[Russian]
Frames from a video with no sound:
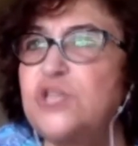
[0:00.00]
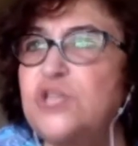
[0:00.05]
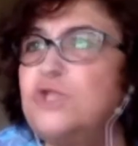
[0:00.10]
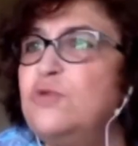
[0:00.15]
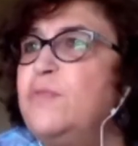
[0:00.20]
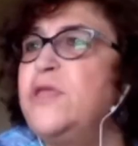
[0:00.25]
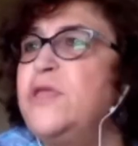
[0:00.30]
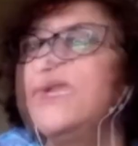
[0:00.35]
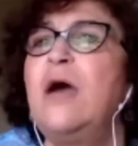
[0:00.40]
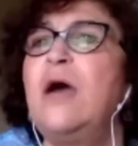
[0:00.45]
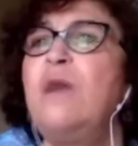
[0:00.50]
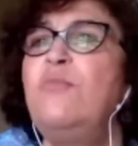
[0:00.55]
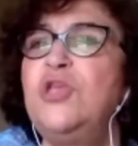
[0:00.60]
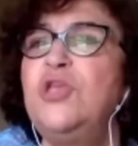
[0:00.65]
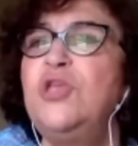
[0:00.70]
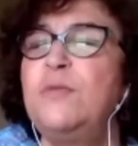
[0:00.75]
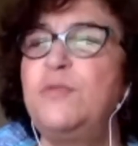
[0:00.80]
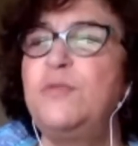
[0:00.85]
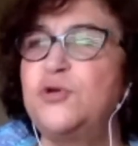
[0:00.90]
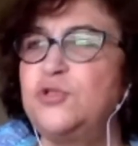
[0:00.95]
чтобы никому
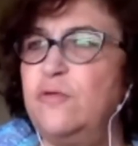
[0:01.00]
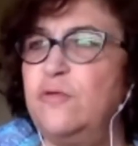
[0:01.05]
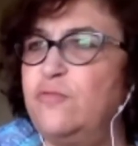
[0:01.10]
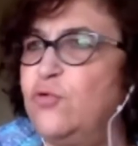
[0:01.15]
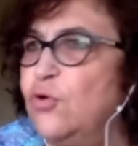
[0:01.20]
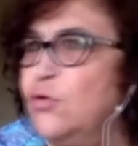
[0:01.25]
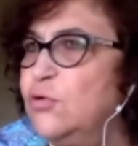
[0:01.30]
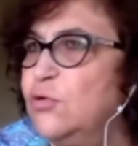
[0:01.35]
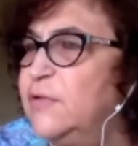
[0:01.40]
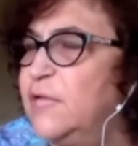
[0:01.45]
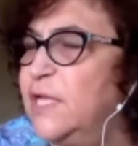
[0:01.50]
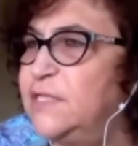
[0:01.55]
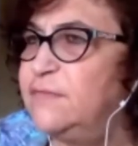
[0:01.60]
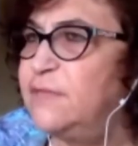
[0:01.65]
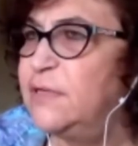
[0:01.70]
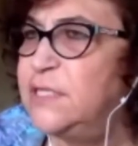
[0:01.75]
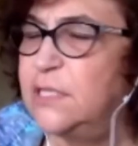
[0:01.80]
не пришло в голову назвать